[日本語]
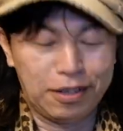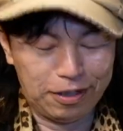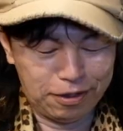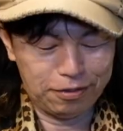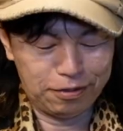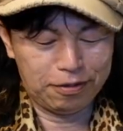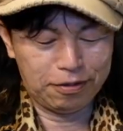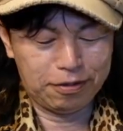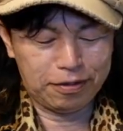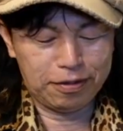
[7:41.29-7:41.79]
と
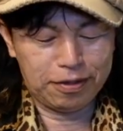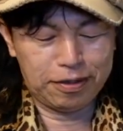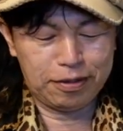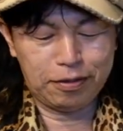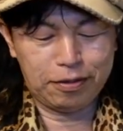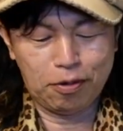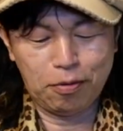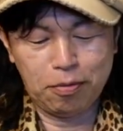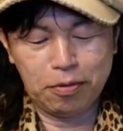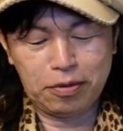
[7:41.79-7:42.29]
いう
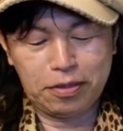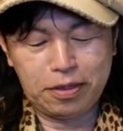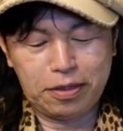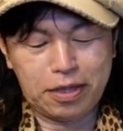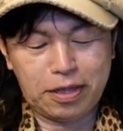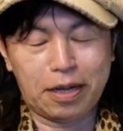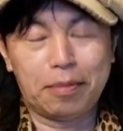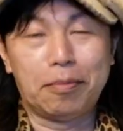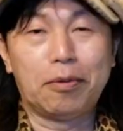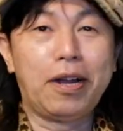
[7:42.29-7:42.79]
思っ
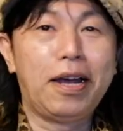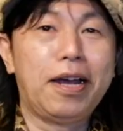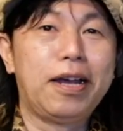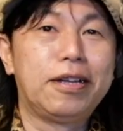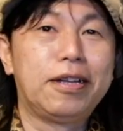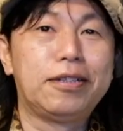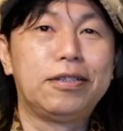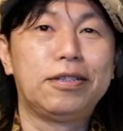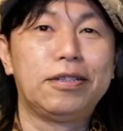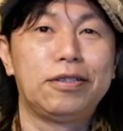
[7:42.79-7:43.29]
たりもね
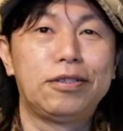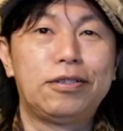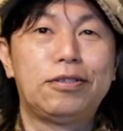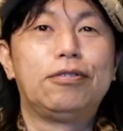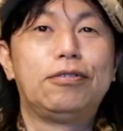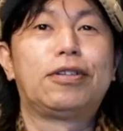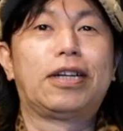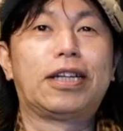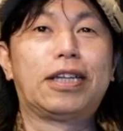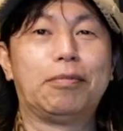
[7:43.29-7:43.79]
す
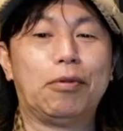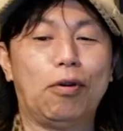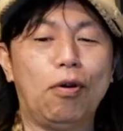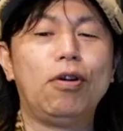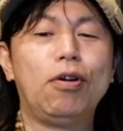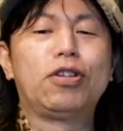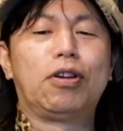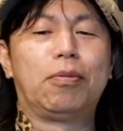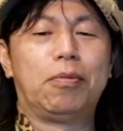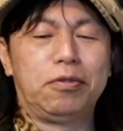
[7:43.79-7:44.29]
る方も
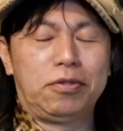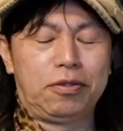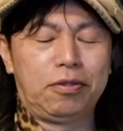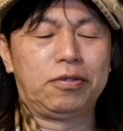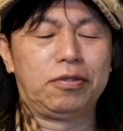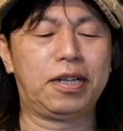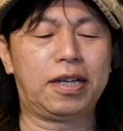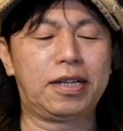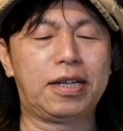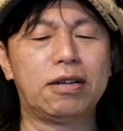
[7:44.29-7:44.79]
多いと思うんですよ
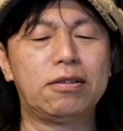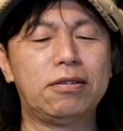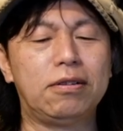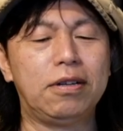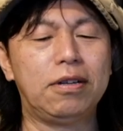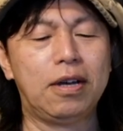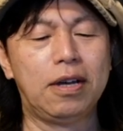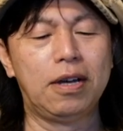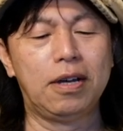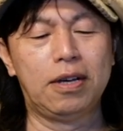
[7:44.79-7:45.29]
せっか
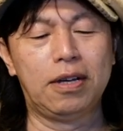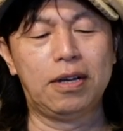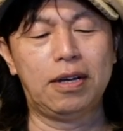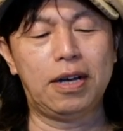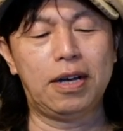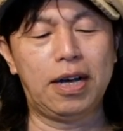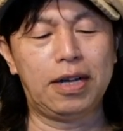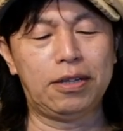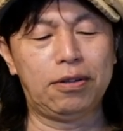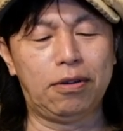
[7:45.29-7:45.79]
く
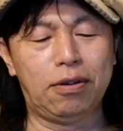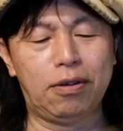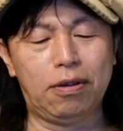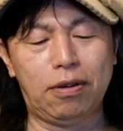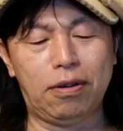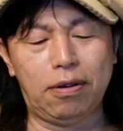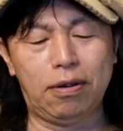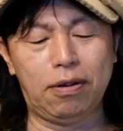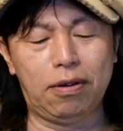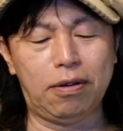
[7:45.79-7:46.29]
あ
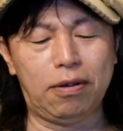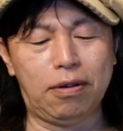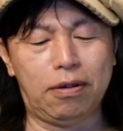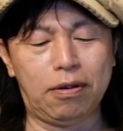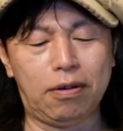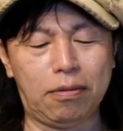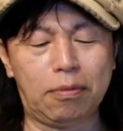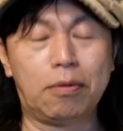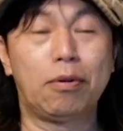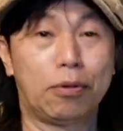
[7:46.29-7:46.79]

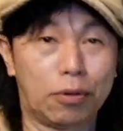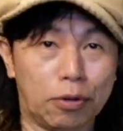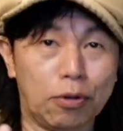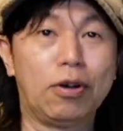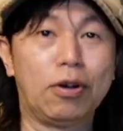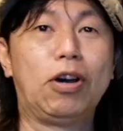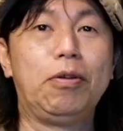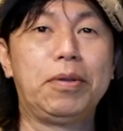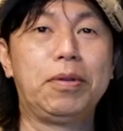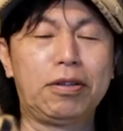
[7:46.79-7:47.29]
のー、この
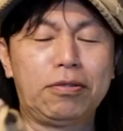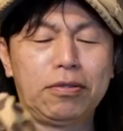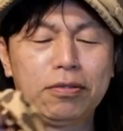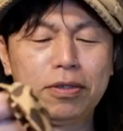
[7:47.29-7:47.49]
動画を見て